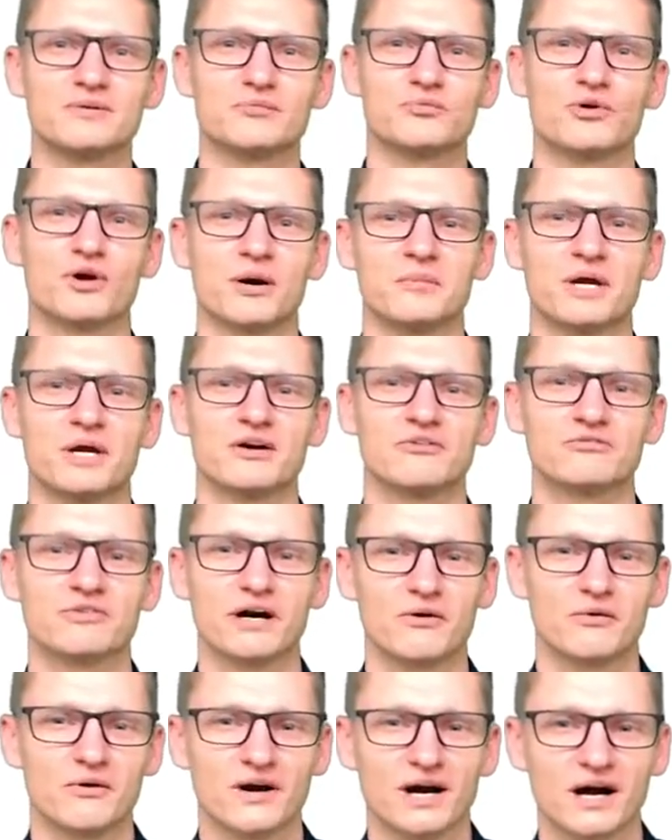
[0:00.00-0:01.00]

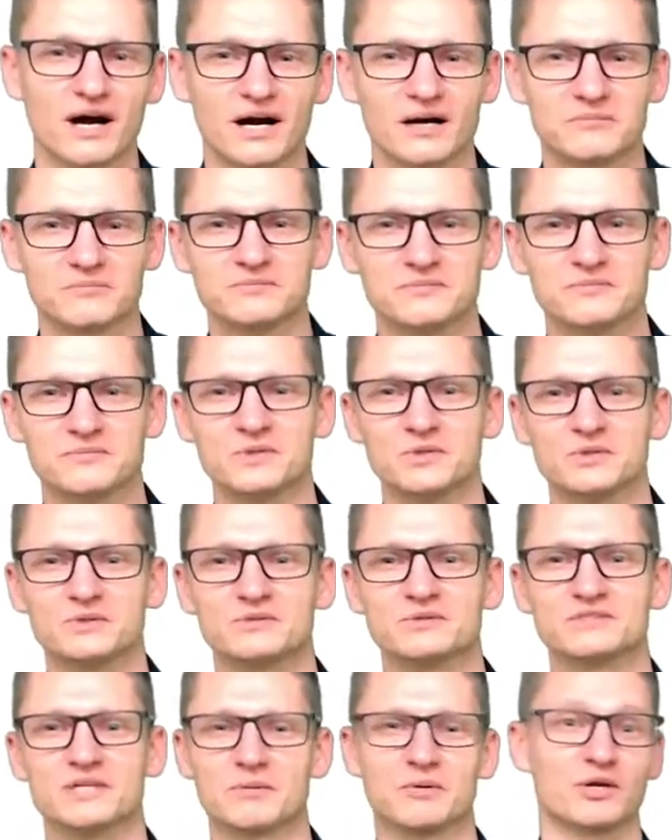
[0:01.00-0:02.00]
Programmiererfahrung haben
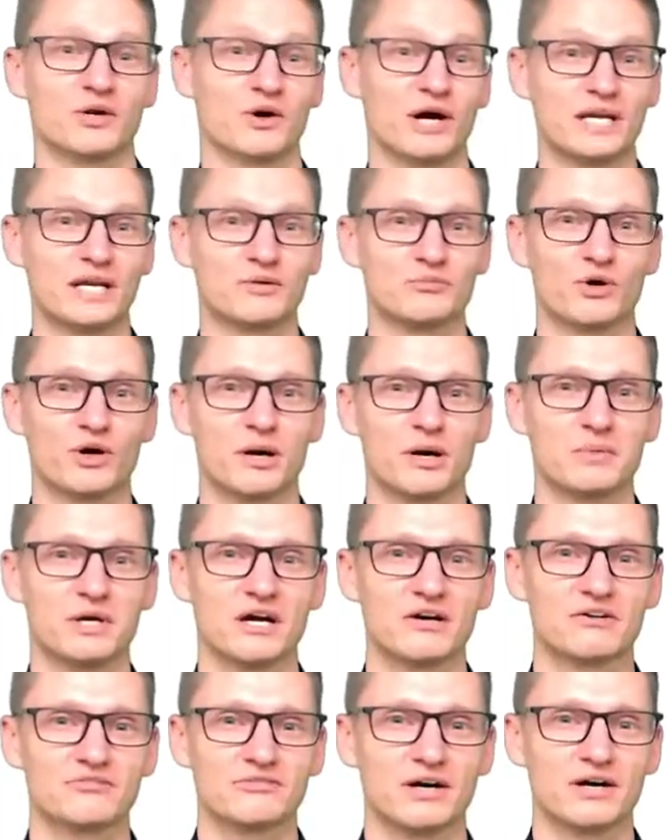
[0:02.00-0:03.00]
und aber noch keine
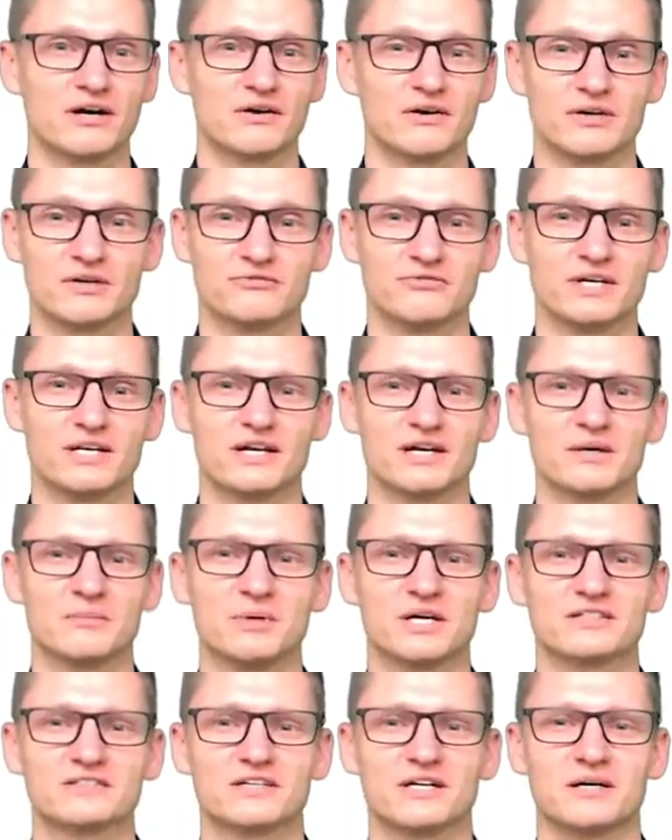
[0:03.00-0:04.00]
Programmierfehler
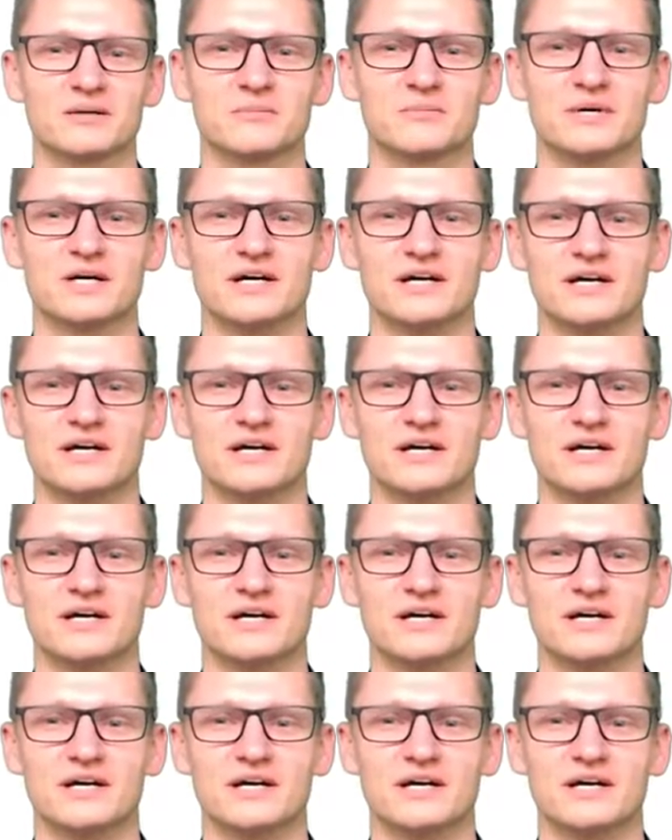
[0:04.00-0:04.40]
gemacht haben,